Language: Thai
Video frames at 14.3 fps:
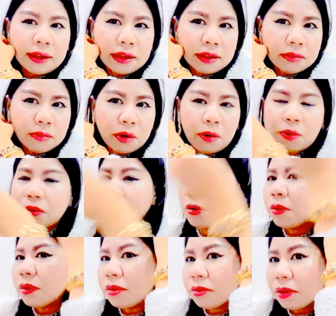คะอยากจะบอกตรง
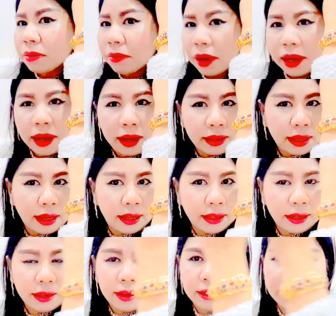ว่าสวยมากนะคะ
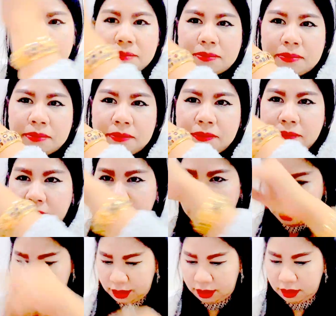เนี่ยค่ะ
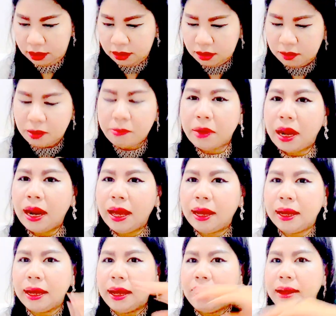คือแบบอลัง
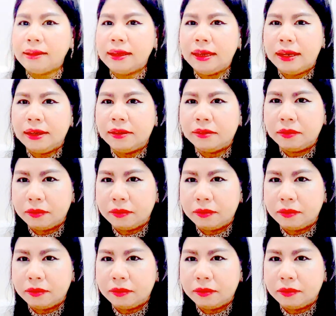การเนี่ยค่ะ